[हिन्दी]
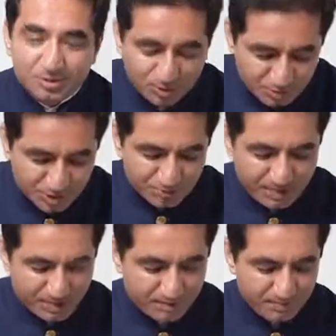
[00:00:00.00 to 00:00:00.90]
तो कुछ
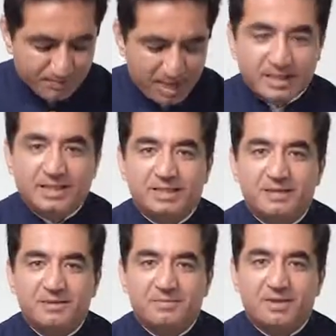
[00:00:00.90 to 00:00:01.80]
भी पानी
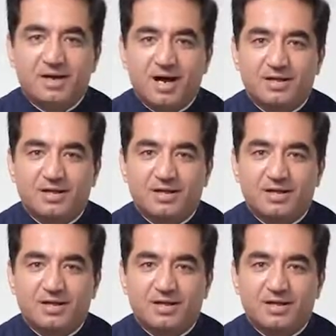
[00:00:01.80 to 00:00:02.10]
मेरे